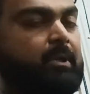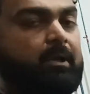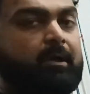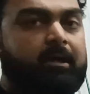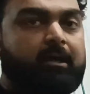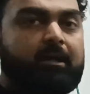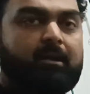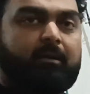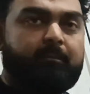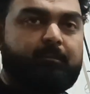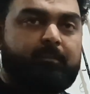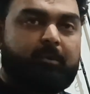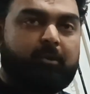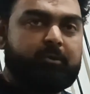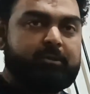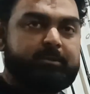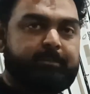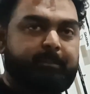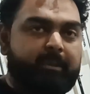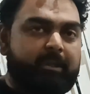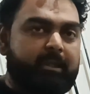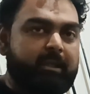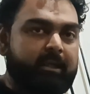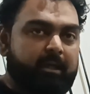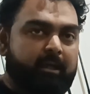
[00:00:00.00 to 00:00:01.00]
अगर हम लोग
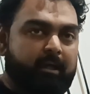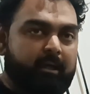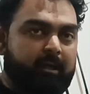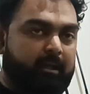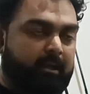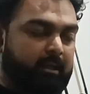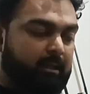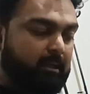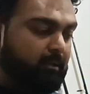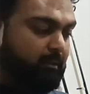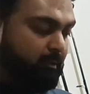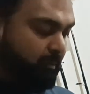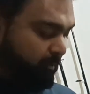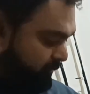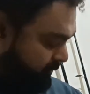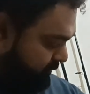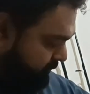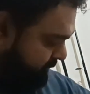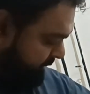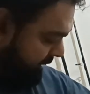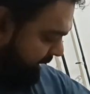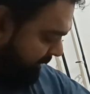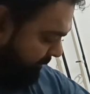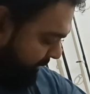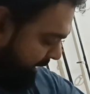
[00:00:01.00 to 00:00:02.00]
स्पिनिंग कर रहे हैं तो
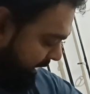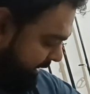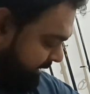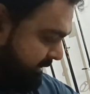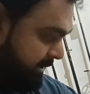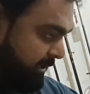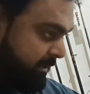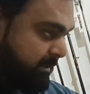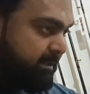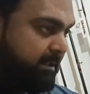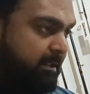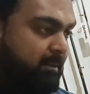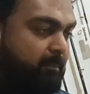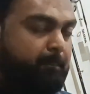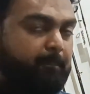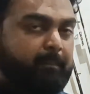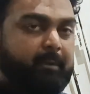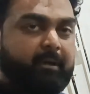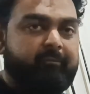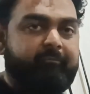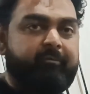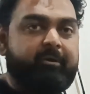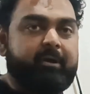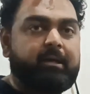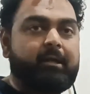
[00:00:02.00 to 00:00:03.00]
उसका बर्ड सेक्शन
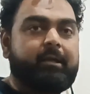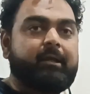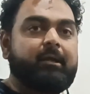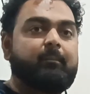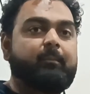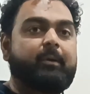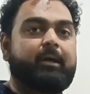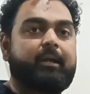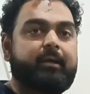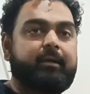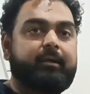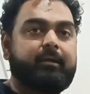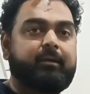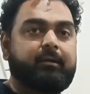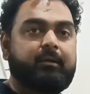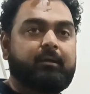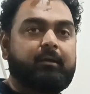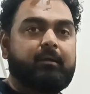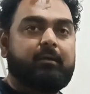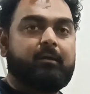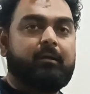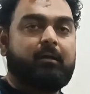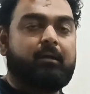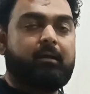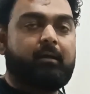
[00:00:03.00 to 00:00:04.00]
परफेक्टली हमारे
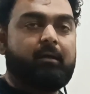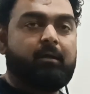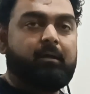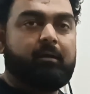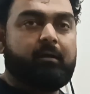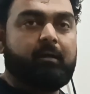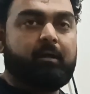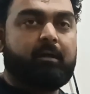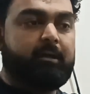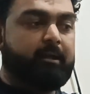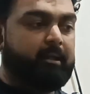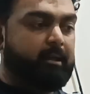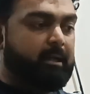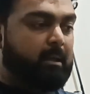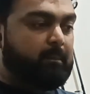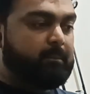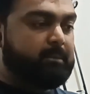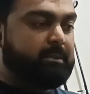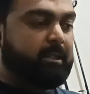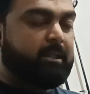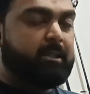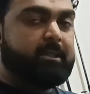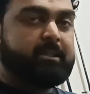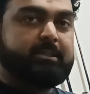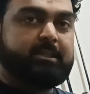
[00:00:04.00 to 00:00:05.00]
अंडर आर्म्स
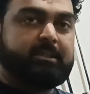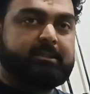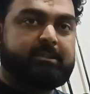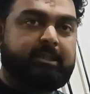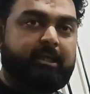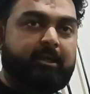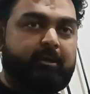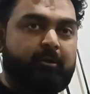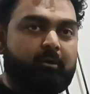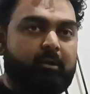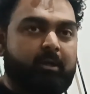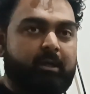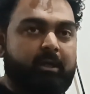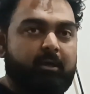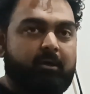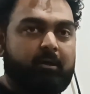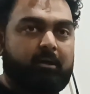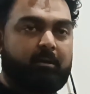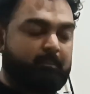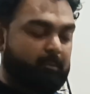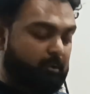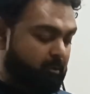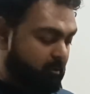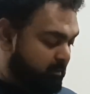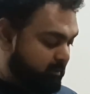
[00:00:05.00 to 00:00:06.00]
के नीचे सेट हो रहा है और
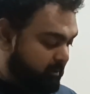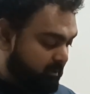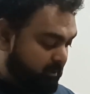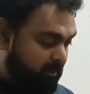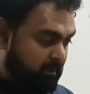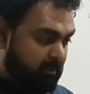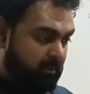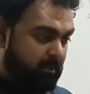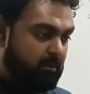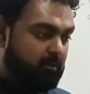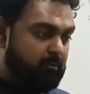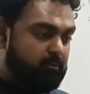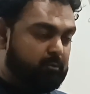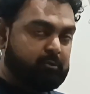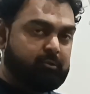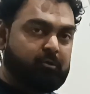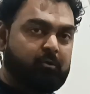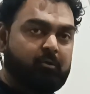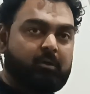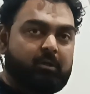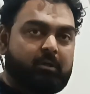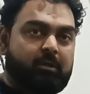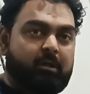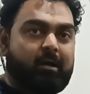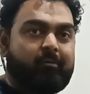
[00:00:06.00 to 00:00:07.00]
हम लोग उसको
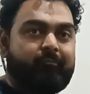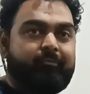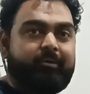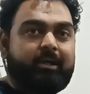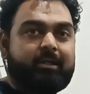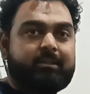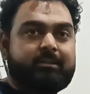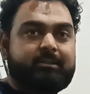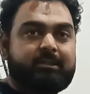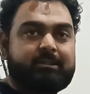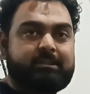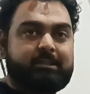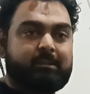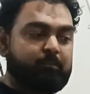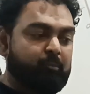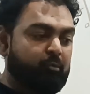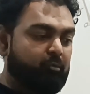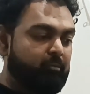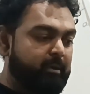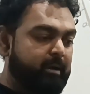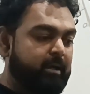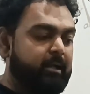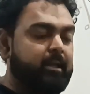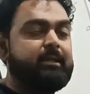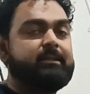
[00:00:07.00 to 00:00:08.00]
काफ़ी अच्छे से
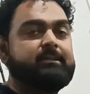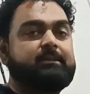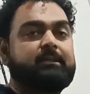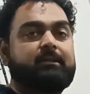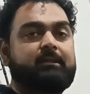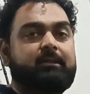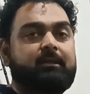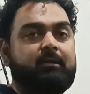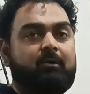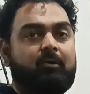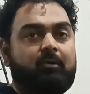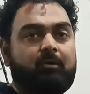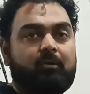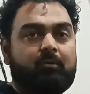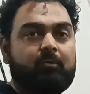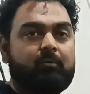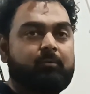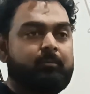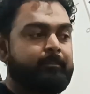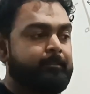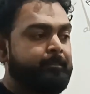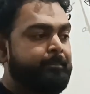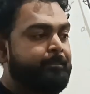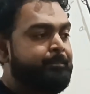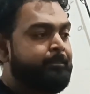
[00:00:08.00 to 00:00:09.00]
मूवमेंट दे सकते हैं रॉड को
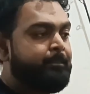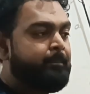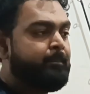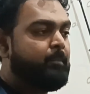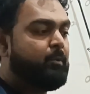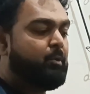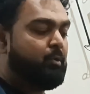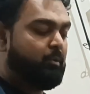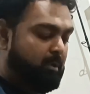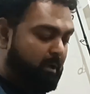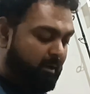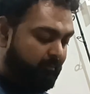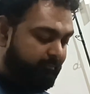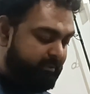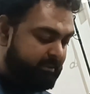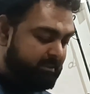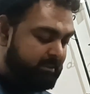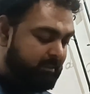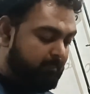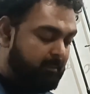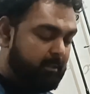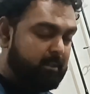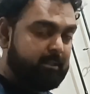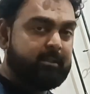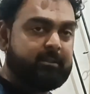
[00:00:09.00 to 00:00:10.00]
तो काफ़ी
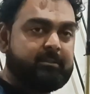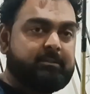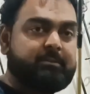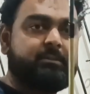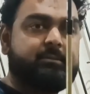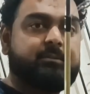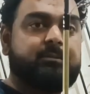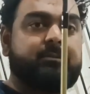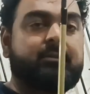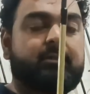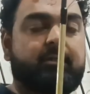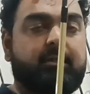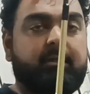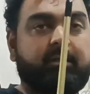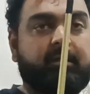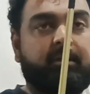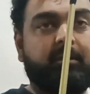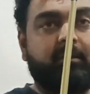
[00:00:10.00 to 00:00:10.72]
ज़बरदस्त